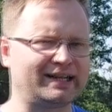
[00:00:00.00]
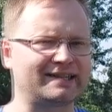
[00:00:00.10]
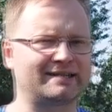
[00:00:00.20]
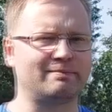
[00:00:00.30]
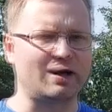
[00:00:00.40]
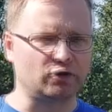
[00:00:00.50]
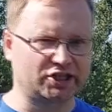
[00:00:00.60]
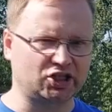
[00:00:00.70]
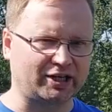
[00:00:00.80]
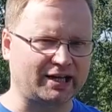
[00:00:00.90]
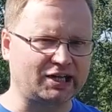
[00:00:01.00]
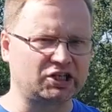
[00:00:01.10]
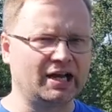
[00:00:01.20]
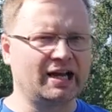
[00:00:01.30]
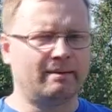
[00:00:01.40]
nas ma ostrzegać,
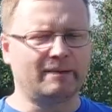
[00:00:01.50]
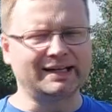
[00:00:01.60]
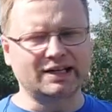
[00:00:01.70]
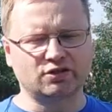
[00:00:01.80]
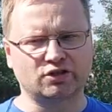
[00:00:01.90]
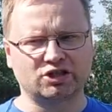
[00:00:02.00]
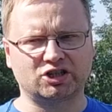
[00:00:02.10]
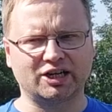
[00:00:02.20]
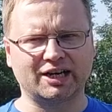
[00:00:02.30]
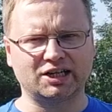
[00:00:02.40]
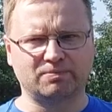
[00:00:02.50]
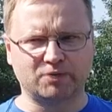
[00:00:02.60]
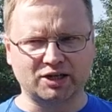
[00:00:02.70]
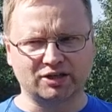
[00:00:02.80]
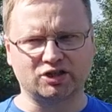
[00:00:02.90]
ma nas ostrzegać
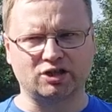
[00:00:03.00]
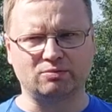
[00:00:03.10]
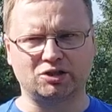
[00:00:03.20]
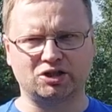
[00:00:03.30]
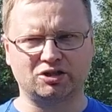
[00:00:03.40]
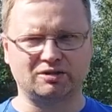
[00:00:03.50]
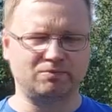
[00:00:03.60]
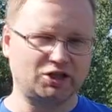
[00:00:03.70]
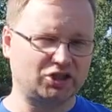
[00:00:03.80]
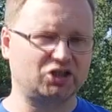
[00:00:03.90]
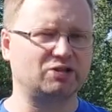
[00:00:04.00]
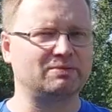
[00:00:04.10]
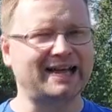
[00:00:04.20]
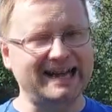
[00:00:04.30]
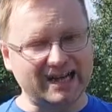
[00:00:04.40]
przed czymś, przed
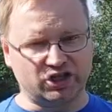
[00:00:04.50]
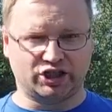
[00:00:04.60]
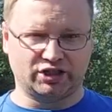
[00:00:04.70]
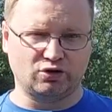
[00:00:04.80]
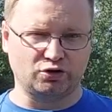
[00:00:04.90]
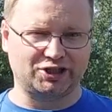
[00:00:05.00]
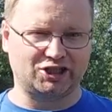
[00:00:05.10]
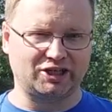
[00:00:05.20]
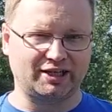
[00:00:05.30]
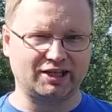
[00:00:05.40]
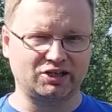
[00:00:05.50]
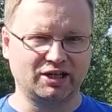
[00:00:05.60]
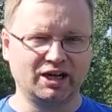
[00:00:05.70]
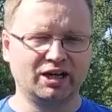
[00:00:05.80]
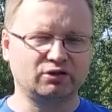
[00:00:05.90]
czym należy ostrzegać.
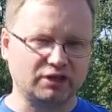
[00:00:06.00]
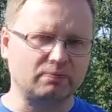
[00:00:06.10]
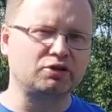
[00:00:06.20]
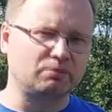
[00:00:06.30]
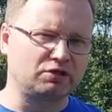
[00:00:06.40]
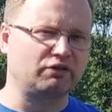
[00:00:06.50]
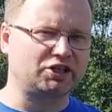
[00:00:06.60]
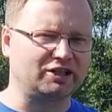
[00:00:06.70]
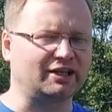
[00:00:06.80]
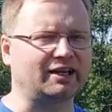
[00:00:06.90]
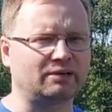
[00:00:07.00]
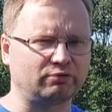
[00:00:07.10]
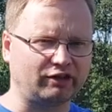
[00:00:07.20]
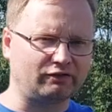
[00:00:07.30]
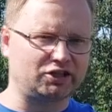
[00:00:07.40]
To nie może być właśnie tak, jak
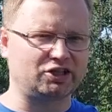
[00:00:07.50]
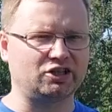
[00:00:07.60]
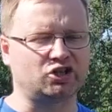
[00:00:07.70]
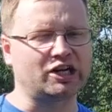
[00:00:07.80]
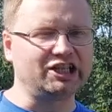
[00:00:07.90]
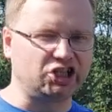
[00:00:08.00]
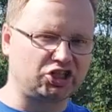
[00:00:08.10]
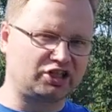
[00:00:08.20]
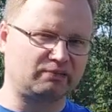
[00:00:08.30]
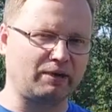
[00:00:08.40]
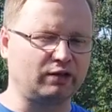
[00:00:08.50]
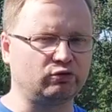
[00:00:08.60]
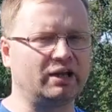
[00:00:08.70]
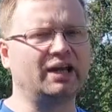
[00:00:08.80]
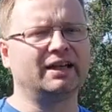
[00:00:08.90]
mówiłem wcześniej, że liść
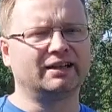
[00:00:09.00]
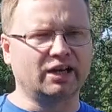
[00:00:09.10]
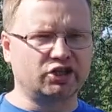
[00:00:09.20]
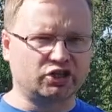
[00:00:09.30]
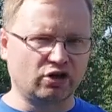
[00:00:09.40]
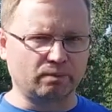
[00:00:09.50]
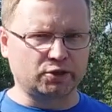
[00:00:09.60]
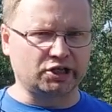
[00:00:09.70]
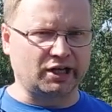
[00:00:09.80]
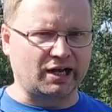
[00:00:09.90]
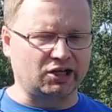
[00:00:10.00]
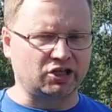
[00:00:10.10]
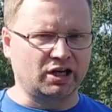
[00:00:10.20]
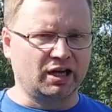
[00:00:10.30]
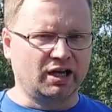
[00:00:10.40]
spadł, należy go obszczekać